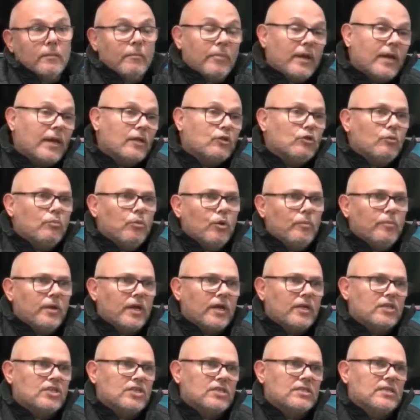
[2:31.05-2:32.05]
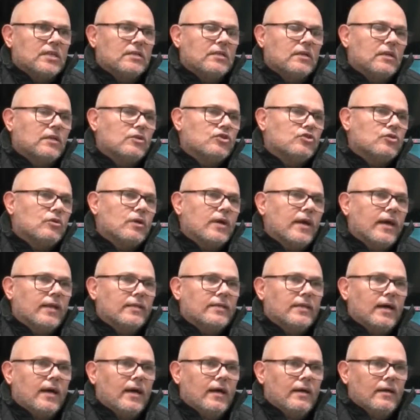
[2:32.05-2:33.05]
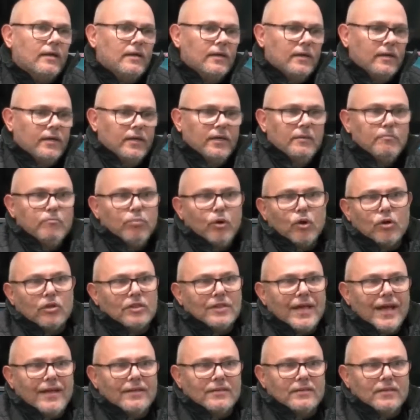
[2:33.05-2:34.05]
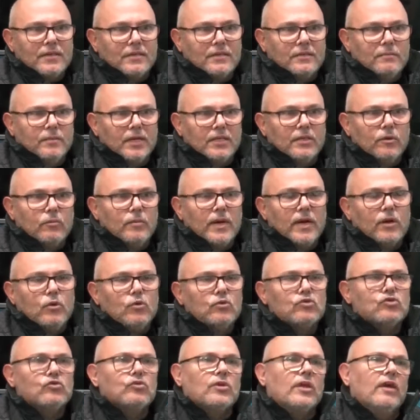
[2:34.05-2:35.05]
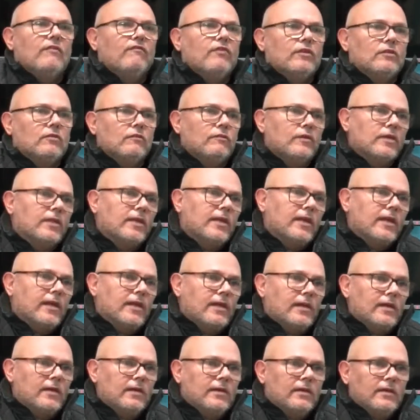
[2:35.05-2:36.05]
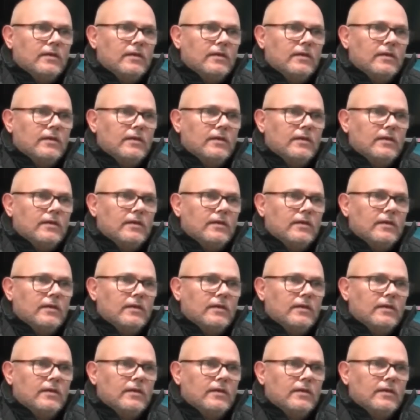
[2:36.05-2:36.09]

Peccato poi perché c'è stata una giocata importante di Matteo Mancosu che ha fatto vedere